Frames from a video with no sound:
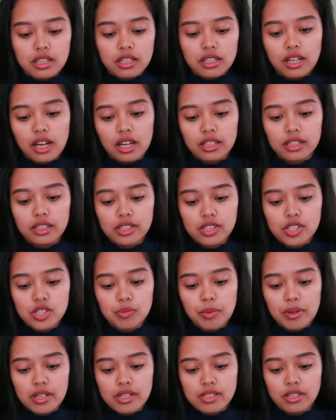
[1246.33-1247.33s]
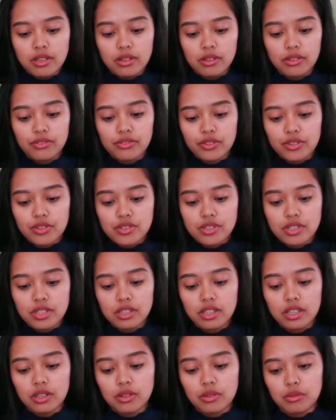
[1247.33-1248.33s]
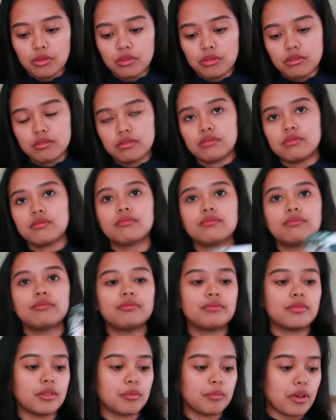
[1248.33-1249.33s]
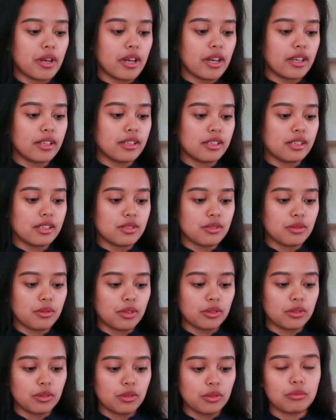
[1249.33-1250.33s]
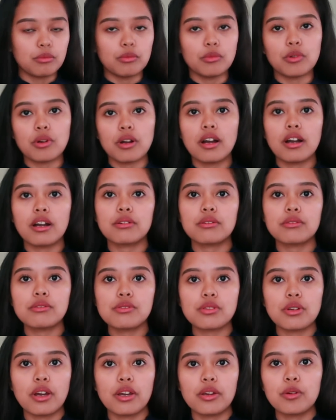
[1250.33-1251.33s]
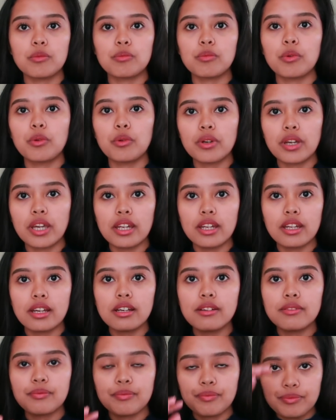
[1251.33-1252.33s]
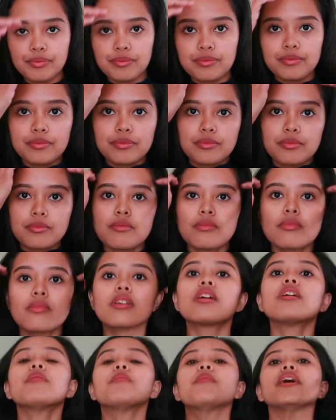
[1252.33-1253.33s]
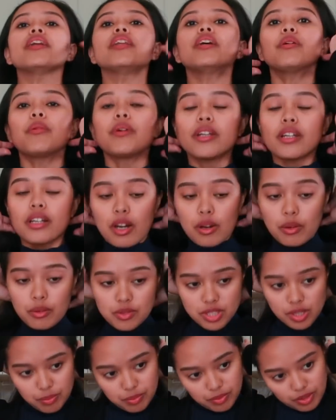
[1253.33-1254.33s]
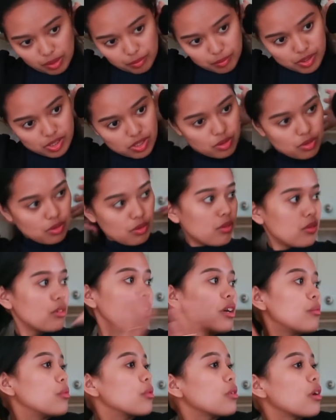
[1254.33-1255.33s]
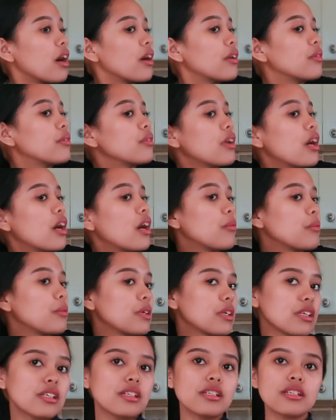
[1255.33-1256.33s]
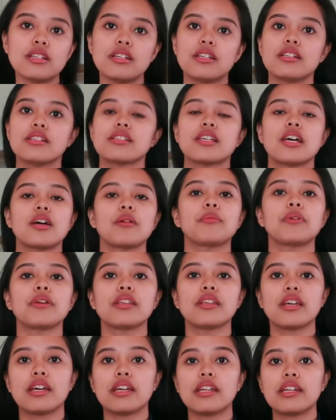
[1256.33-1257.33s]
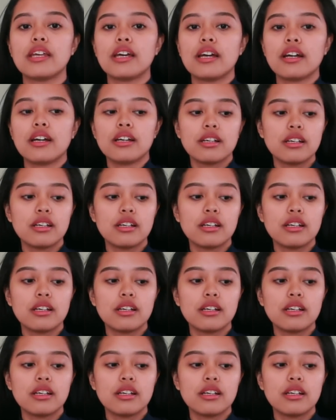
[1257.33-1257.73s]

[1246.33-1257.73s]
college, para sa university ko. Magpa-ID. So, ito yung mukha ko. So, I hope okay na. By the way, nakausap namin yung abogado namin and sabi niya na